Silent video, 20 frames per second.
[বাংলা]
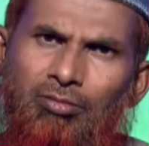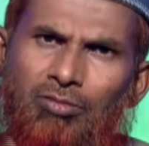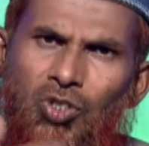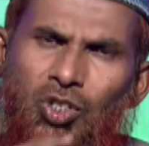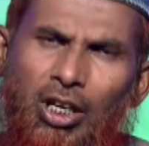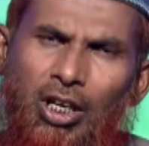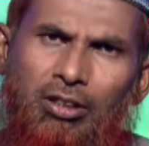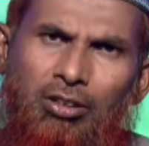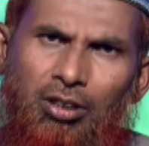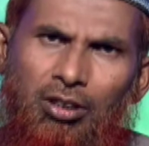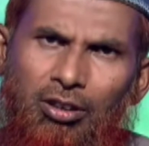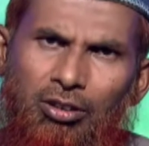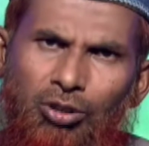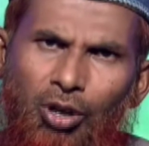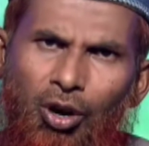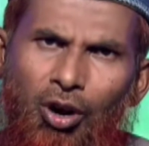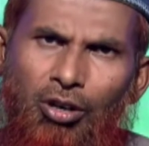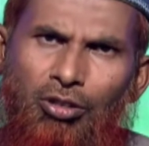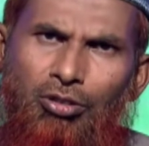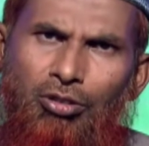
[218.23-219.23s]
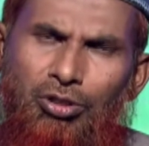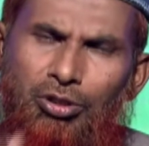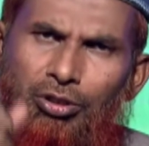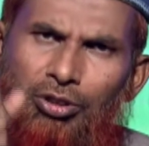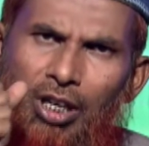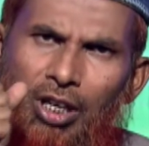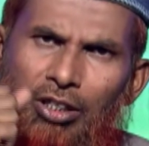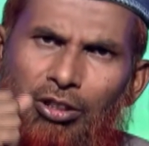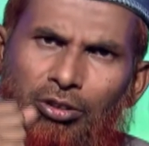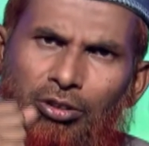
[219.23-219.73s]
জাতির ধ্বংস
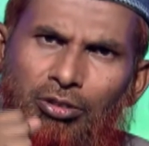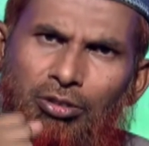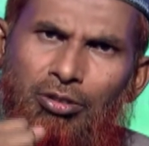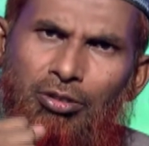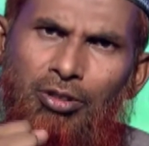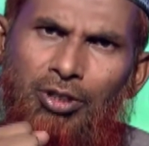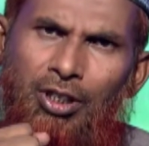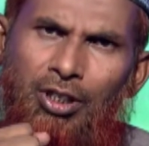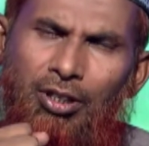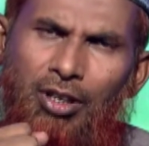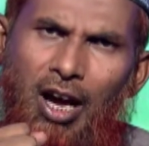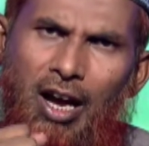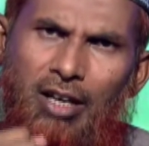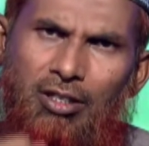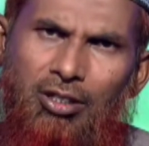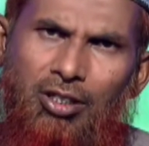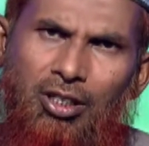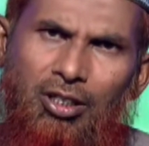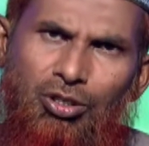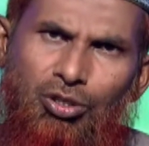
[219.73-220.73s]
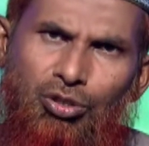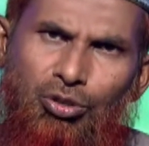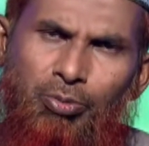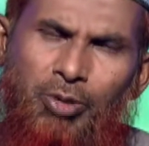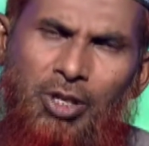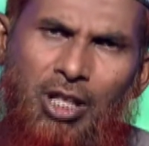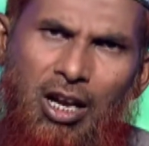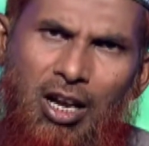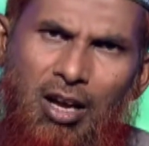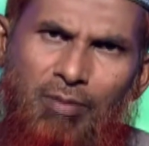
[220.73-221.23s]
সাধন করে আর্থিক
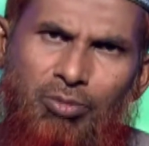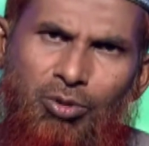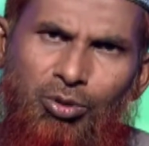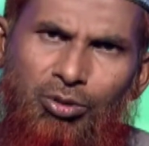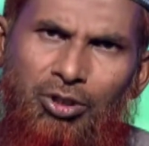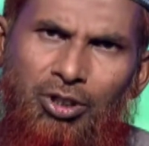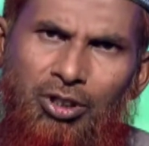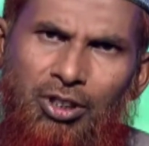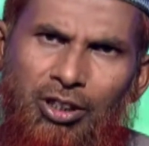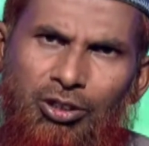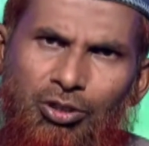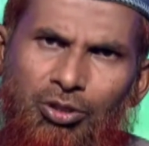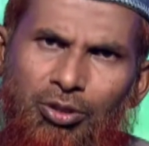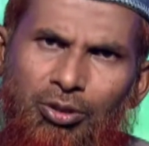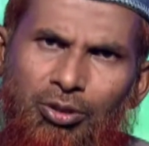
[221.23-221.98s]
সুবিধা লাভ করতে যাচ্ছ